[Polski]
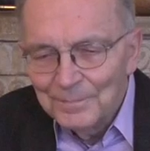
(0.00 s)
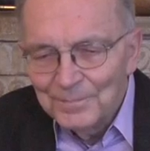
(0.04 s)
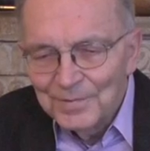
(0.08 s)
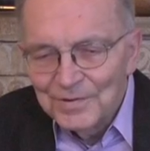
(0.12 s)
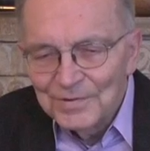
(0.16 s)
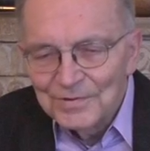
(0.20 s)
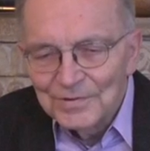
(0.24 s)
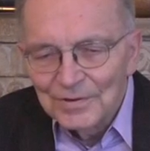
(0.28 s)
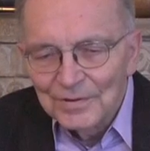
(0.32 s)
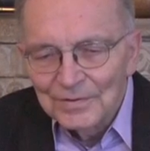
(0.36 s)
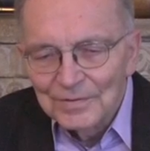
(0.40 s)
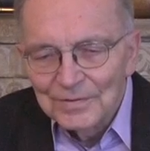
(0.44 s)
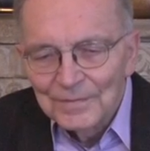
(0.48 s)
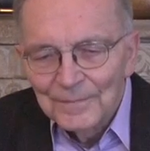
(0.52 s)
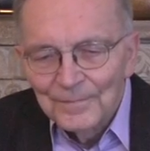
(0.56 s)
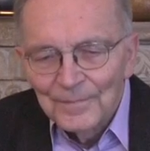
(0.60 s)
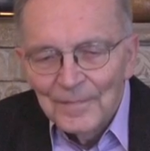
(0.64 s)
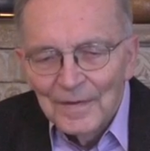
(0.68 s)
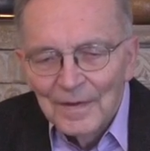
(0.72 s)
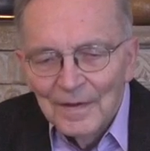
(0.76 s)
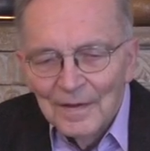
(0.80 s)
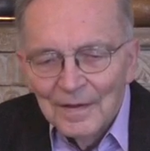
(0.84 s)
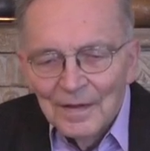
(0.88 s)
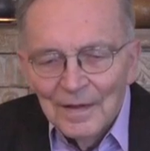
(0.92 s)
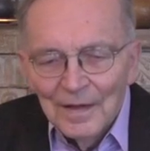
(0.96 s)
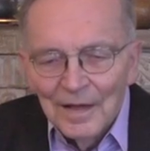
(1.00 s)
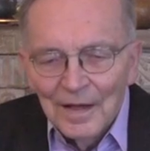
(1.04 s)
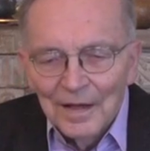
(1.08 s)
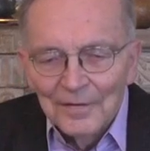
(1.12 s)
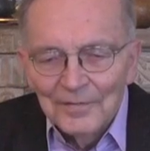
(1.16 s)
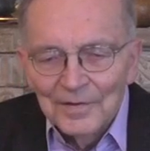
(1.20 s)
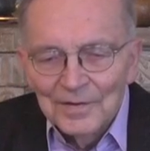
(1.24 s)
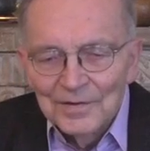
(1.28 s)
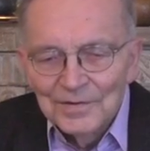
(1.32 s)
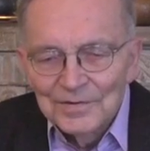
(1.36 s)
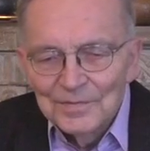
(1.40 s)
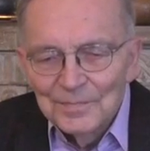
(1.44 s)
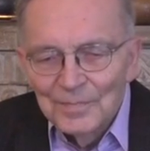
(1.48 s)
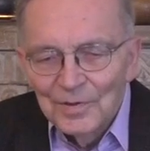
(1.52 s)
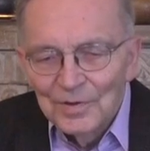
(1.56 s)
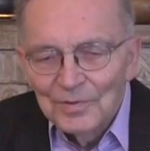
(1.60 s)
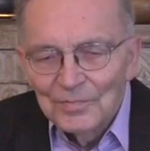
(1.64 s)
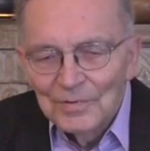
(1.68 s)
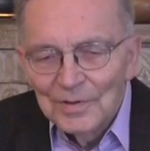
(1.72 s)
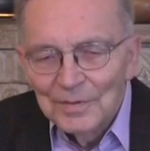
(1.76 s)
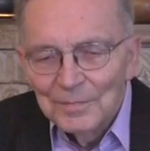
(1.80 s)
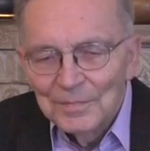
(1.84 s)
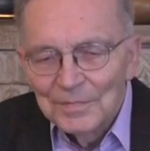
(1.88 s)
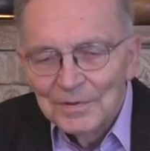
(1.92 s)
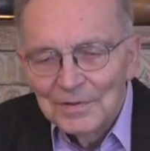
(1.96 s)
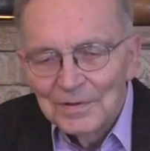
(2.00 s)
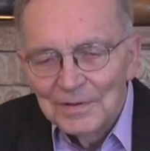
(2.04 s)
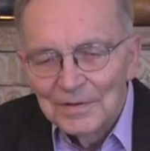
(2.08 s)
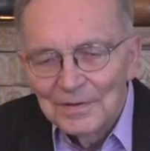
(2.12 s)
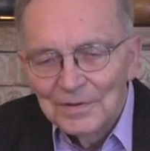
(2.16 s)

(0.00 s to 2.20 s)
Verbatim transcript: epizod. A więc mogłem e,